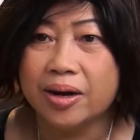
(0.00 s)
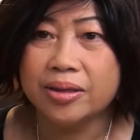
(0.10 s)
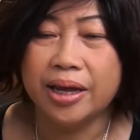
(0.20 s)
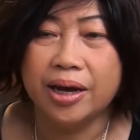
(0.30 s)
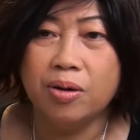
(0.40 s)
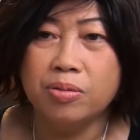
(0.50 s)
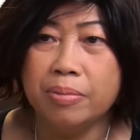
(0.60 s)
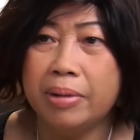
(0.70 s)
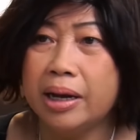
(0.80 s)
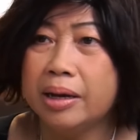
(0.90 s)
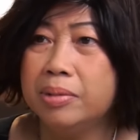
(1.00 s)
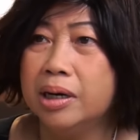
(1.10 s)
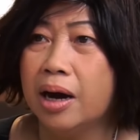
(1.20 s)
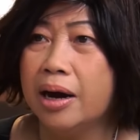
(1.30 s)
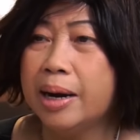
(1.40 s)
Có tiền không cho mẹ
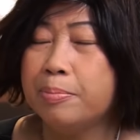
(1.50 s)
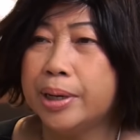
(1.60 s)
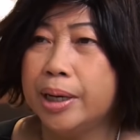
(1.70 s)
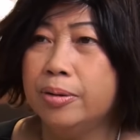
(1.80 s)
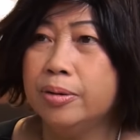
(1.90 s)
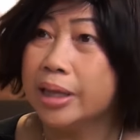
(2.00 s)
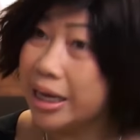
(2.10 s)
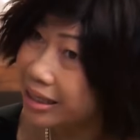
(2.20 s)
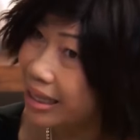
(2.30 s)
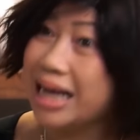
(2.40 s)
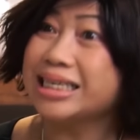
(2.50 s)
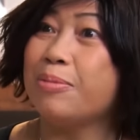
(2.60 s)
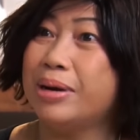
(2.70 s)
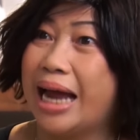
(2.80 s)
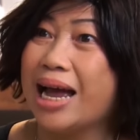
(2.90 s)
mượn đỡ 5 triệu đi tháng, tháng
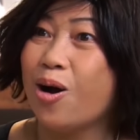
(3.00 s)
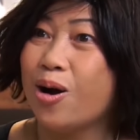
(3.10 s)
sau mẹ trả